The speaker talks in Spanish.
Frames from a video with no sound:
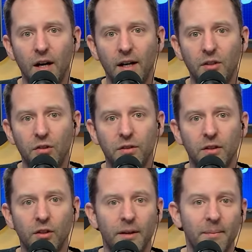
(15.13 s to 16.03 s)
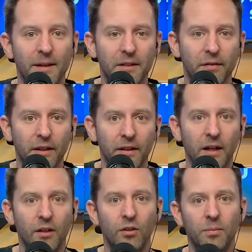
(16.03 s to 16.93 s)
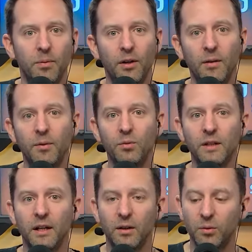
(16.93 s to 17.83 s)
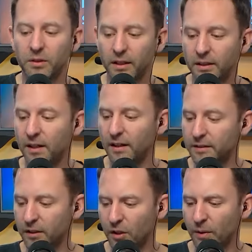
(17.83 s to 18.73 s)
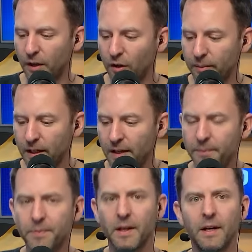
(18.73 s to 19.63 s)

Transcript: aquellos sectores más afectados por el brutal ajuste que está realizando el gobierno de Miley.